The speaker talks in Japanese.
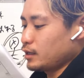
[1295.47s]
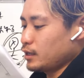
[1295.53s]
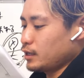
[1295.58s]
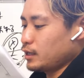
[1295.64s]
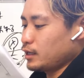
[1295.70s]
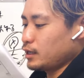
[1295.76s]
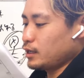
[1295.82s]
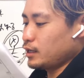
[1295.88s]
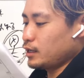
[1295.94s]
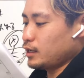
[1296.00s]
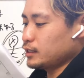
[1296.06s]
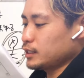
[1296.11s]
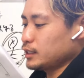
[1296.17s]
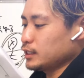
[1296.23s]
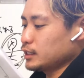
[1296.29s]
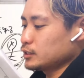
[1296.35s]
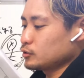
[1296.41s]
えー、
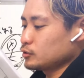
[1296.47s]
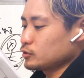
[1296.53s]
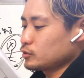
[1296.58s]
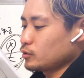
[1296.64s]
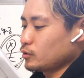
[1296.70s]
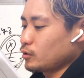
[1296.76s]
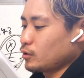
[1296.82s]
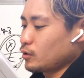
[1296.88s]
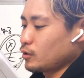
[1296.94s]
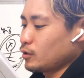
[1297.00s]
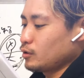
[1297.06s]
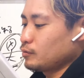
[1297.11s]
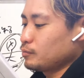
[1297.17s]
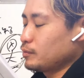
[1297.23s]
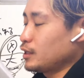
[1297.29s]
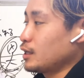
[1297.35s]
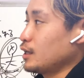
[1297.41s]
なんでかというと、
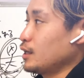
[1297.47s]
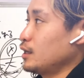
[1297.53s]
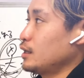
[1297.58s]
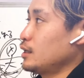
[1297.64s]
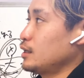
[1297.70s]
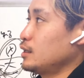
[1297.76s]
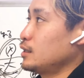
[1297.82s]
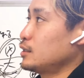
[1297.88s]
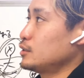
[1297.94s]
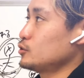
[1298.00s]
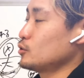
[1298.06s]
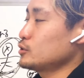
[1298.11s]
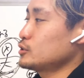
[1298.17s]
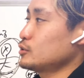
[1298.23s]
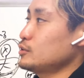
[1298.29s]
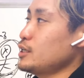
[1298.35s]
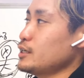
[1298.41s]
まあ、ど
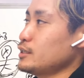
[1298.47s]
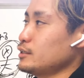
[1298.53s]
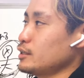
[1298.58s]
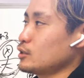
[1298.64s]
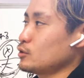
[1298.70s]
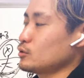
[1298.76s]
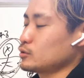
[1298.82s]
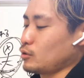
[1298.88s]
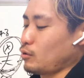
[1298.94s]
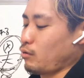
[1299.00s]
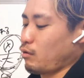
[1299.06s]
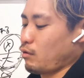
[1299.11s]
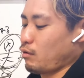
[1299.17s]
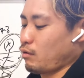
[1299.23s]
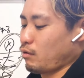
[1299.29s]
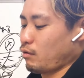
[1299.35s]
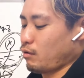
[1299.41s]
うせ裏切りやろうと
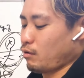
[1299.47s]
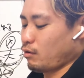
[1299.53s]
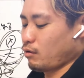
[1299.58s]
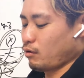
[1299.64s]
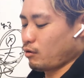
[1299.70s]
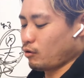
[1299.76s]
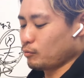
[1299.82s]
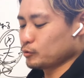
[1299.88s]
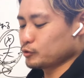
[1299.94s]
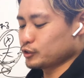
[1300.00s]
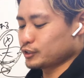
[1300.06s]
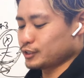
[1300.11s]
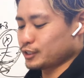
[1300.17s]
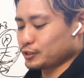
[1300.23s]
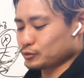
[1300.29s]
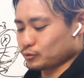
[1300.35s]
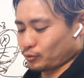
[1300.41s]
思っ
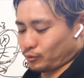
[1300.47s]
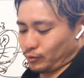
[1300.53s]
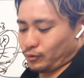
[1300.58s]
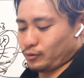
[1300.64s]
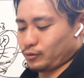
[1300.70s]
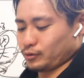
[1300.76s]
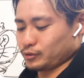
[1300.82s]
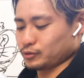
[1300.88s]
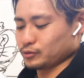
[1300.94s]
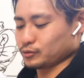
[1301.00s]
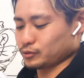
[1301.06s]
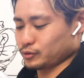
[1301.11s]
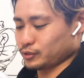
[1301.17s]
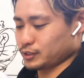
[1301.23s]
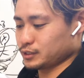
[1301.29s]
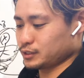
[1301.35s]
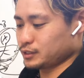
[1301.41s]
てるというこ
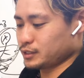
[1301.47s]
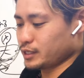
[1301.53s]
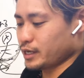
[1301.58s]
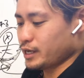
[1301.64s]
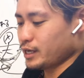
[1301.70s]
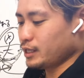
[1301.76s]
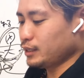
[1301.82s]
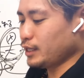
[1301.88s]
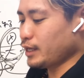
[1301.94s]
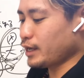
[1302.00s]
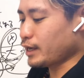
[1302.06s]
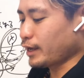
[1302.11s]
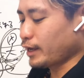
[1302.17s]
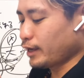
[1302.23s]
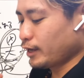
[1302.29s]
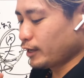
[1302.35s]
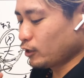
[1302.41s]
とです。
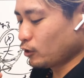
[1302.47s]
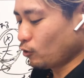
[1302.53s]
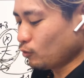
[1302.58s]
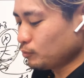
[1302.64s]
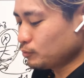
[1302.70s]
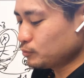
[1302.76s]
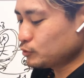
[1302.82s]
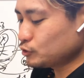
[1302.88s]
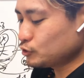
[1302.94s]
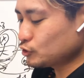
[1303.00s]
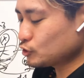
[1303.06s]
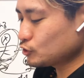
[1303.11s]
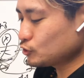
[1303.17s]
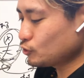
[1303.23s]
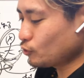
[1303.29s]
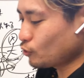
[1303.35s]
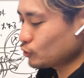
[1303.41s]
で、本文
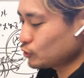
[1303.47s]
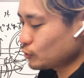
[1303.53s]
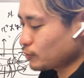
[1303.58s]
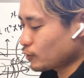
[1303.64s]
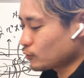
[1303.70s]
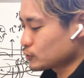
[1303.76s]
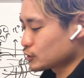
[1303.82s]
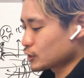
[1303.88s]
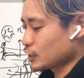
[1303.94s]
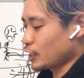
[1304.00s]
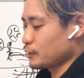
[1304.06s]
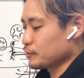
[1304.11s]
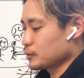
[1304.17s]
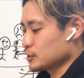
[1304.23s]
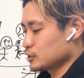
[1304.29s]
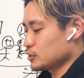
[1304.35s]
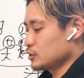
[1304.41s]
中の言葉を使い
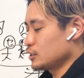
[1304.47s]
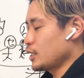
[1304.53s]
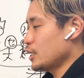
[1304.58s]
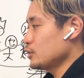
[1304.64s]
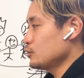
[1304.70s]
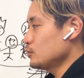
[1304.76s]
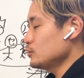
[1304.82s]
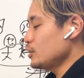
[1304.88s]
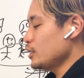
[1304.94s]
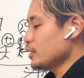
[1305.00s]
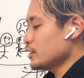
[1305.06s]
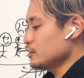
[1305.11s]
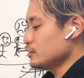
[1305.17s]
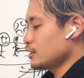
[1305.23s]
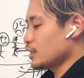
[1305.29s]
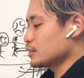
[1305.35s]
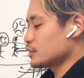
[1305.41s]
ます。何を裏切
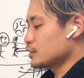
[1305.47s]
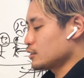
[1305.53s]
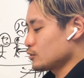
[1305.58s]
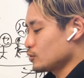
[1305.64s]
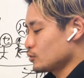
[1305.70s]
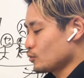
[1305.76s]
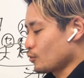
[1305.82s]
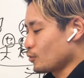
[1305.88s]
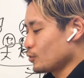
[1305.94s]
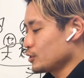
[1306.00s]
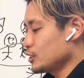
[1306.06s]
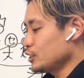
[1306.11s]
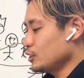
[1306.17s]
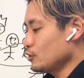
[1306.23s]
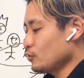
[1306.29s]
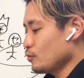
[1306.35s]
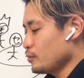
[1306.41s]
るかっていうと、こう
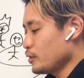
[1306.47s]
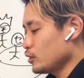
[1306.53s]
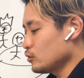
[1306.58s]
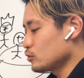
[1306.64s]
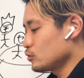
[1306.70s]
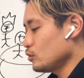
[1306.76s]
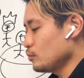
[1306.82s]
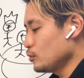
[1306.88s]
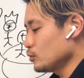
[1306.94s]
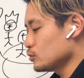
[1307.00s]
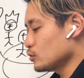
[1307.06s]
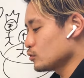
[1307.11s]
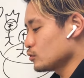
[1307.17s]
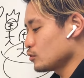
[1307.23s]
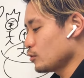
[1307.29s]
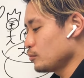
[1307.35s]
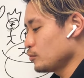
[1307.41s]
2行目の友
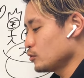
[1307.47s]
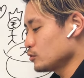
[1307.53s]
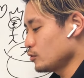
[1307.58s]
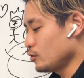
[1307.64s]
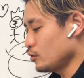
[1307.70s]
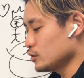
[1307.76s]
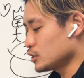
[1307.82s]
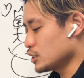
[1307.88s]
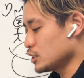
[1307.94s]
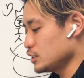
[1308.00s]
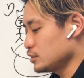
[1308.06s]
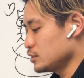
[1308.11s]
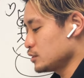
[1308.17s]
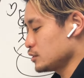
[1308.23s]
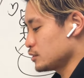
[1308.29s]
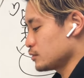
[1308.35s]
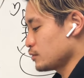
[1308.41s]
と友の真
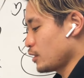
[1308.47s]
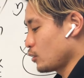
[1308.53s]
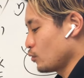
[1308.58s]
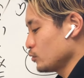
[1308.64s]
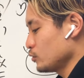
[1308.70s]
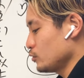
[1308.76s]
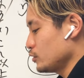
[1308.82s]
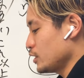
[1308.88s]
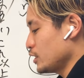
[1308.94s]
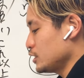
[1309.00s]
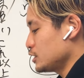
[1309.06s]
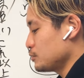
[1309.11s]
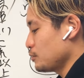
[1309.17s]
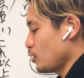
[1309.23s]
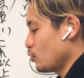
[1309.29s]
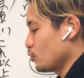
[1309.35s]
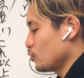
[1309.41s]
実はこの世で
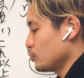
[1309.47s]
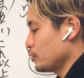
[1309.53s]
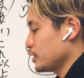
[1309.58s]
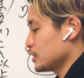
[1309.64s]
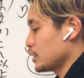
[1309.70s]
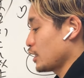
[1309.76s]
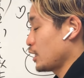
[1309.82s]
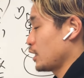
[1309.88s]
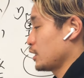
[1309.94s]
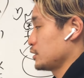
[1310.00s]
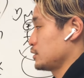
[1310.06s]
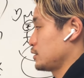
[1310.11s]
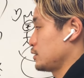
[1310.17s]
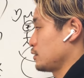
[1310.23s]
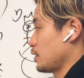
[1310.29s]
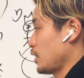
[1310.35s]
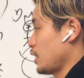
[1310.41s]
一番誇るべき宝って言っ
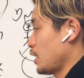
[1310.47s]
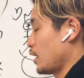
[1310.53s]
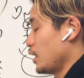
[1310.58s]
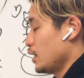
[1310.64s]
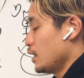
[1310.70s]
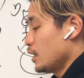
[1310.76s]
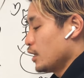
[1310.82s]
てるから、